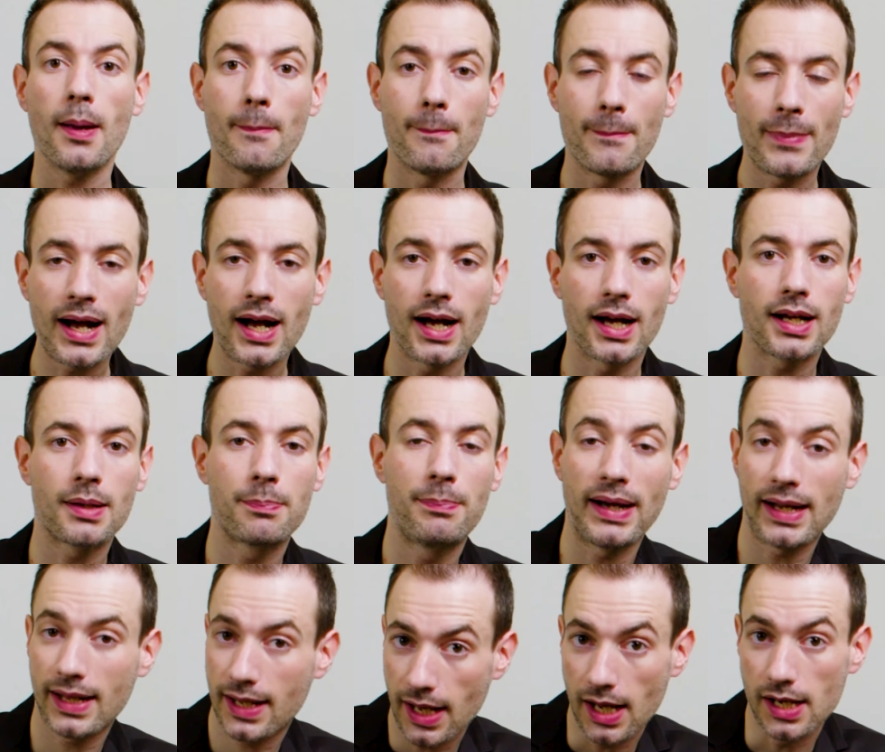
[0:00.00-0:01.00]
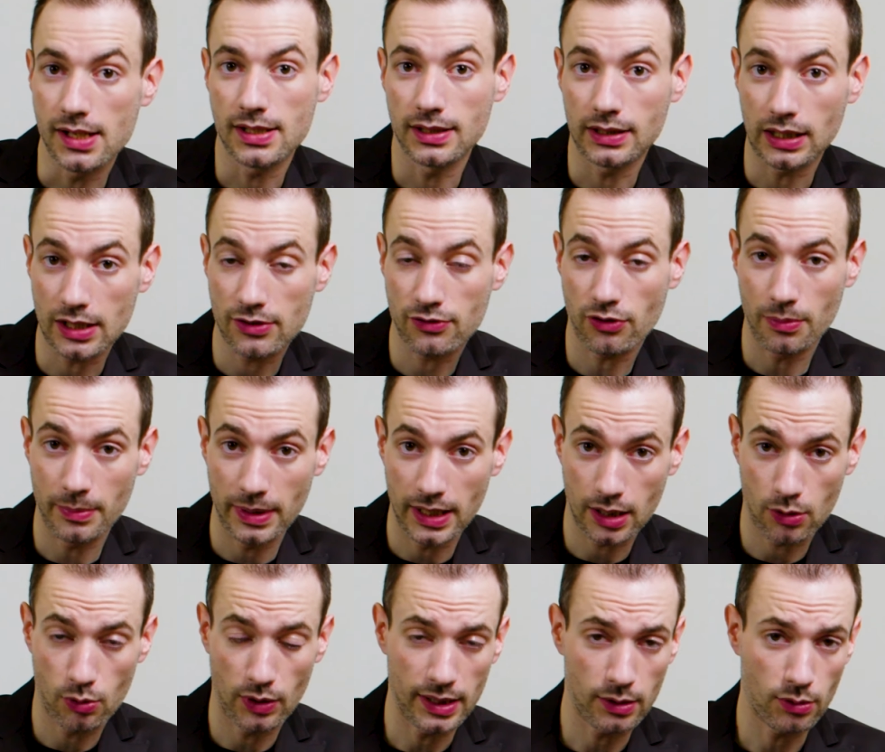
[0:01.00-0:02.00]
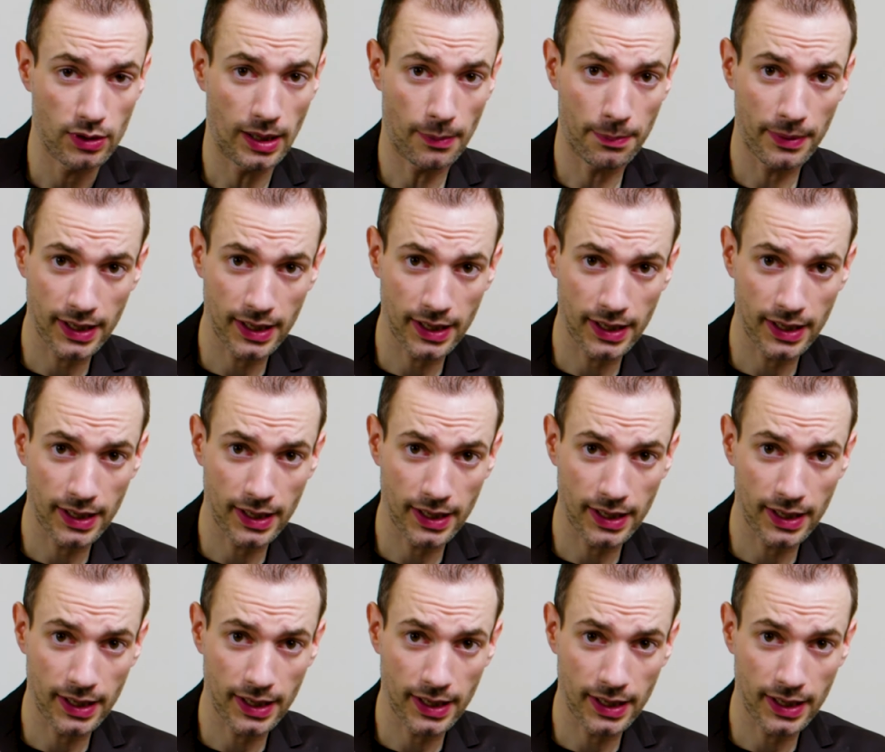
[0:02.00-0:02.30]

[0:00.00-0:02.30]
Ma perché si trasforma in acqua liquida?